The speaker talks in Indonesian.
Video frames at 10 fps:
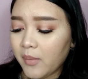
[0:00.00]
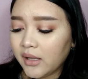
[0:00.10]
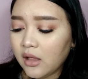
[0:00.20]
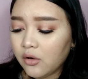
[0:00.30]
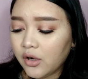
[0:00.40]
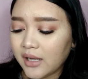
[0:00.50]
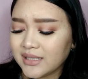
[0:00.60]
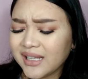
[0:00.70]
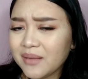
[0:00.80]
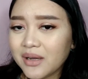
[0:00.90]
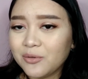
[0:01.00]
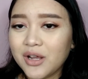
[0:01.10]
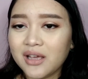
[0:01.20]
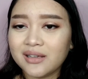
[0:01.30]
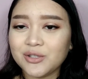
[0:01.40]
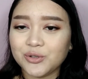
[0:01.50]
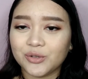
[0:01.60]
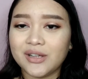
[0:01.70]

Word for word: emang hyaluronic acid kan emang udah cocok